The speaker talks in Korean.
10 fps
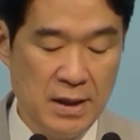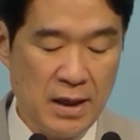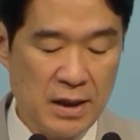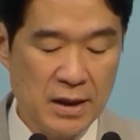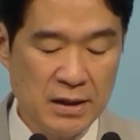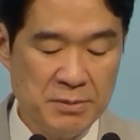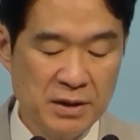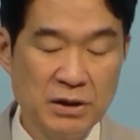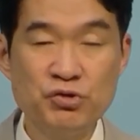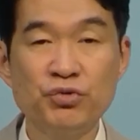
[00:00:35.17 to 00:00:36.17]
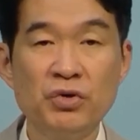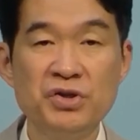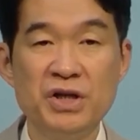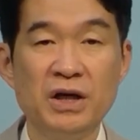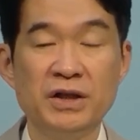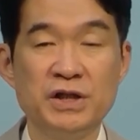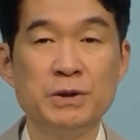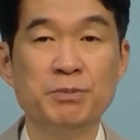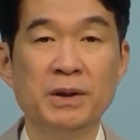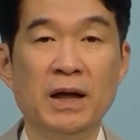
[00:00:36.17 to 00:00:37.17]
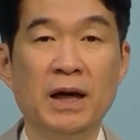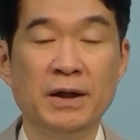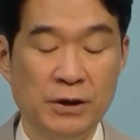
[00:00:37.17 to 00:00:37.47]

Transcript: 하나님이 다 주권자가 되십니다.